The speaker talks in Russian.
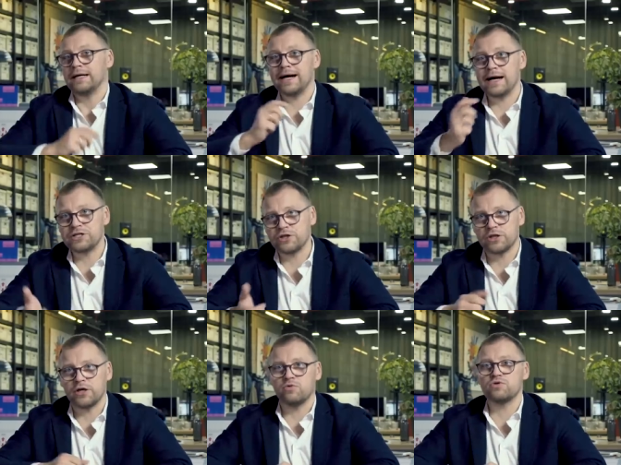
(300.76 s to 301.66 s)

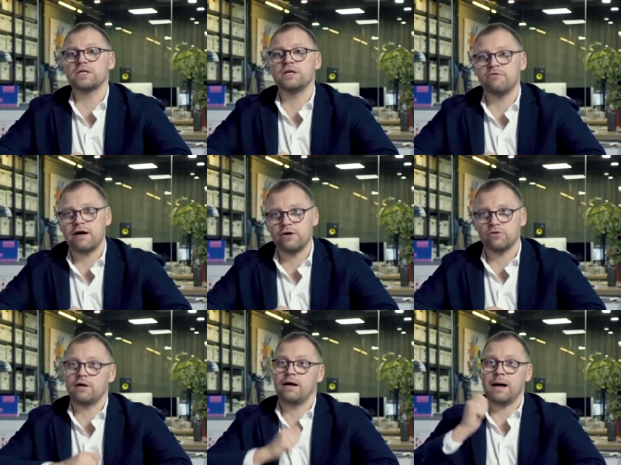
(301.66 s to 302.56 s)
Гаджеты
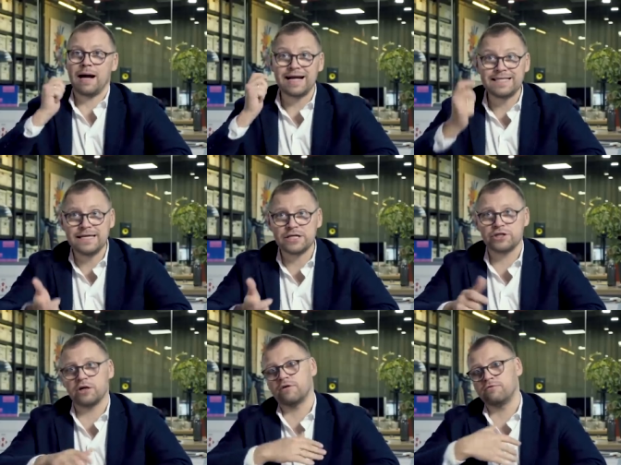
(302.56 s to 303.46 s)
устаревают,
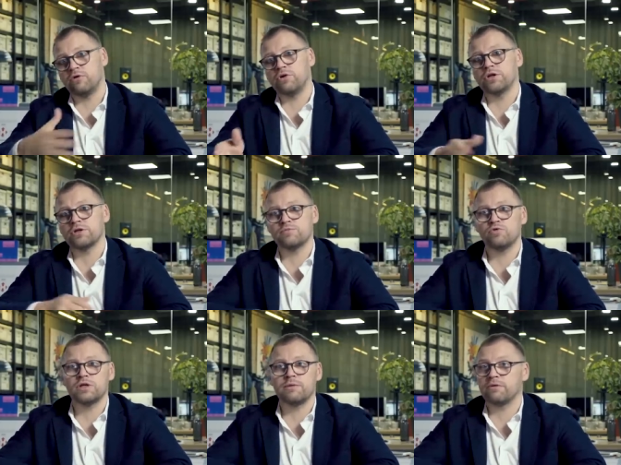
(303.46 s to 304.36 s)
одежда выходит из
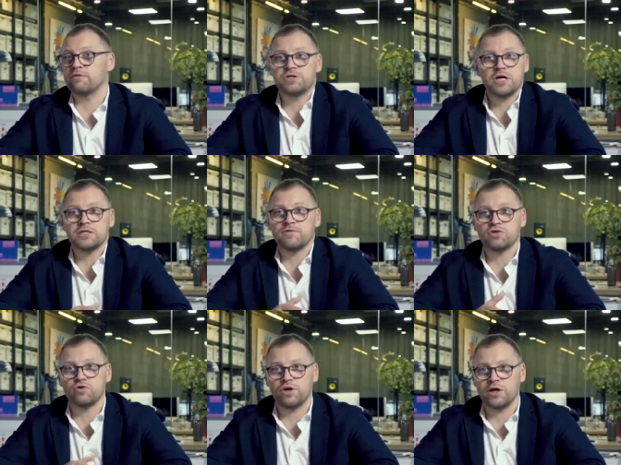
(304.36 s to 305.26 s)
моды и превращается в
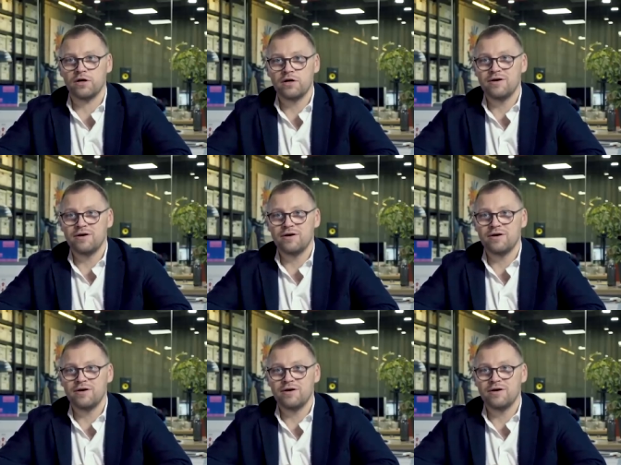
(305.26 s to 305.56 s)
стоки.